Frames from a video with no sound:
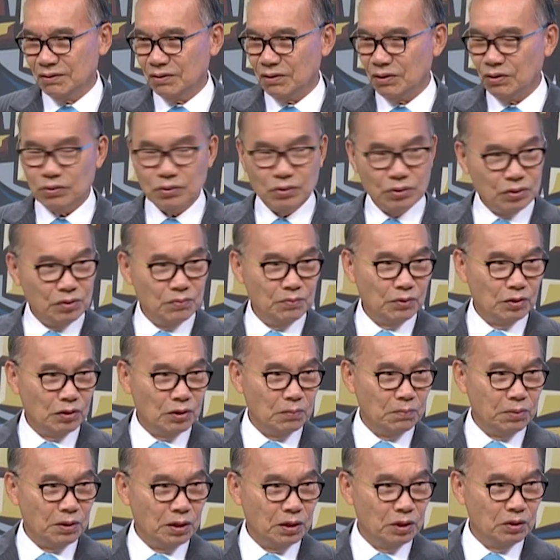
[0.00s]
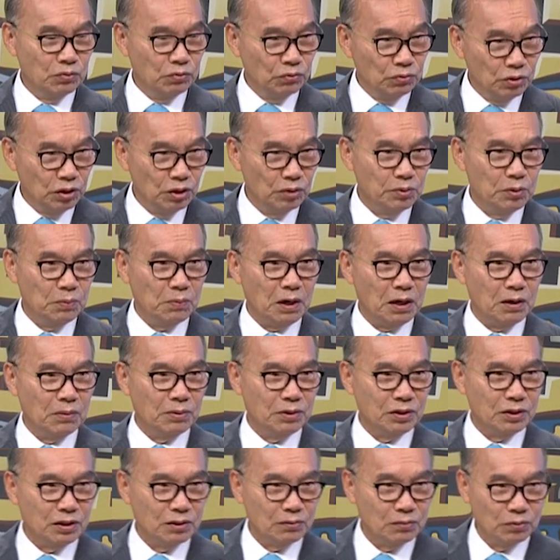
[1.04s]
안 그렇습니까? 발에 눈이 없이
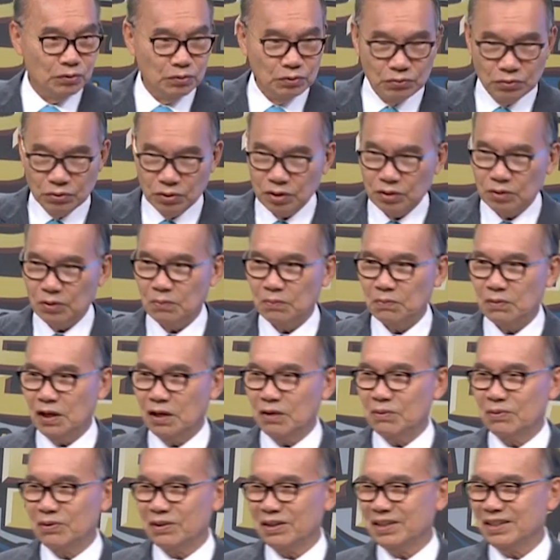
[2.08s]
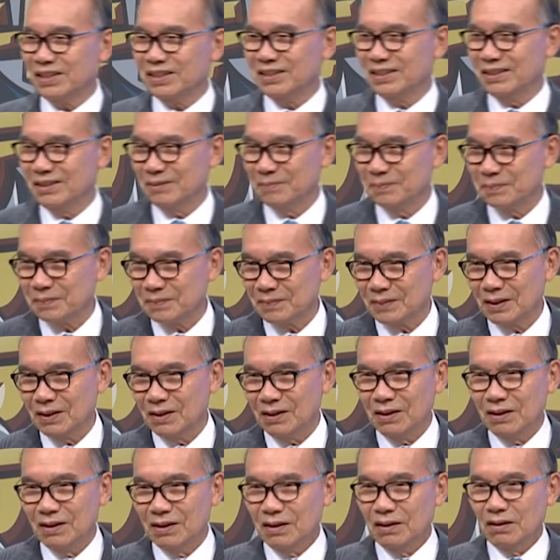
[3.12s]
밟았지 뭐 눈이 있으면 밟았겠어요?
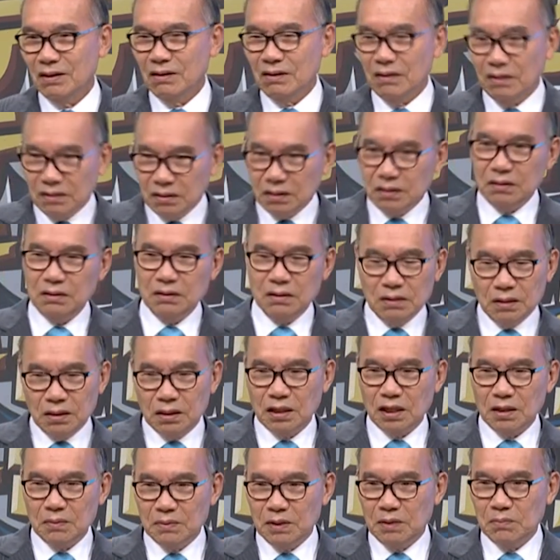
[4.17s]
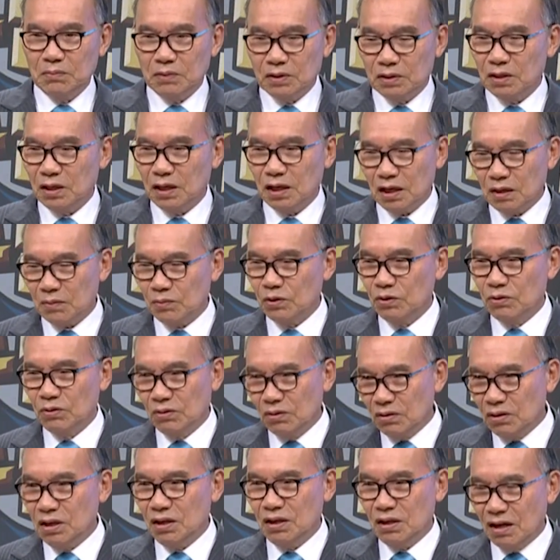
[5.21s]
어? 이 영감이 뭐 사람을
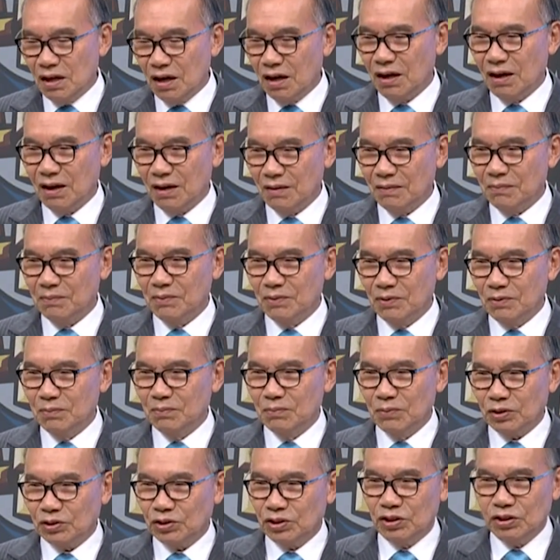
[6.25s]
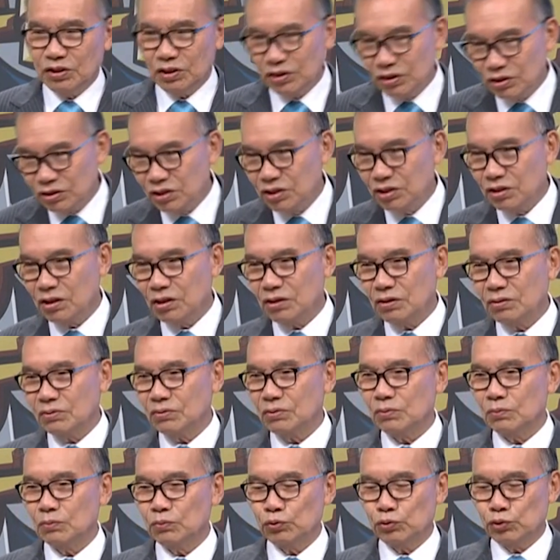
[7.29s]
놀리나? 뭐 칠듯이 날
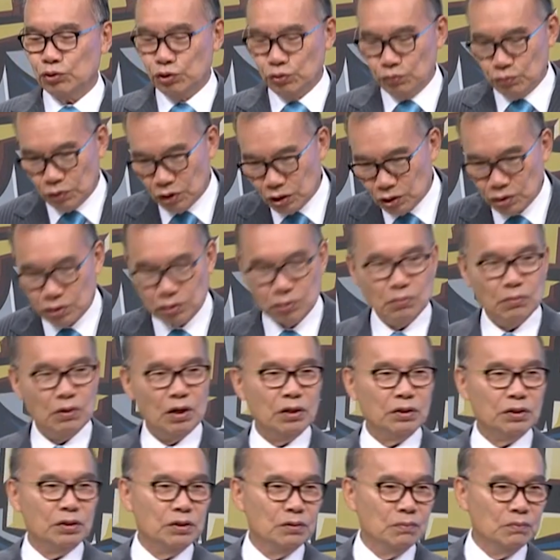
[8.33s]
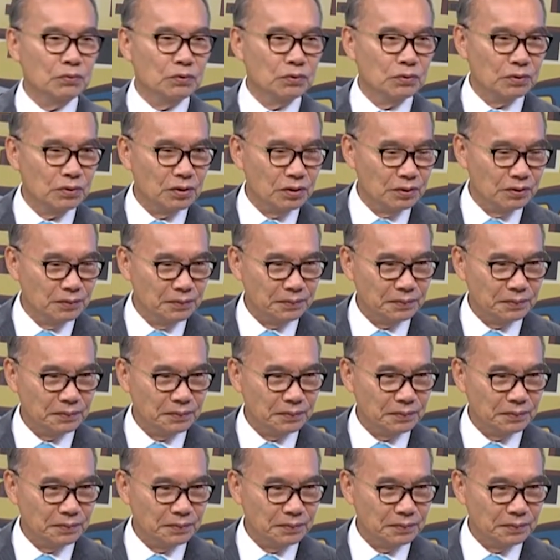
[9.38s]
침한절 맞지 뭐 그래.